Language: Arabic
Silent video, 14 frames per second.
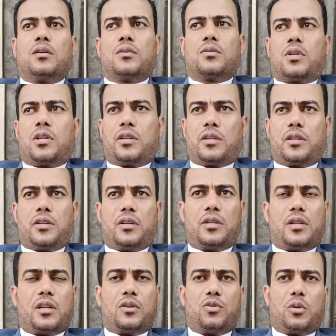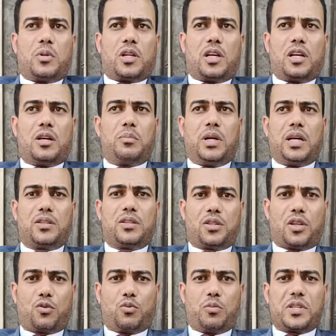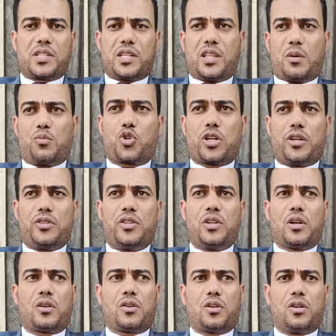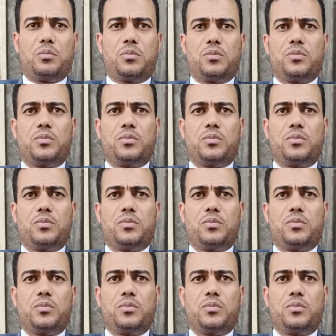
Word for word: والله الاول برحب بحضرتك وبالساده المشاهدين الكرام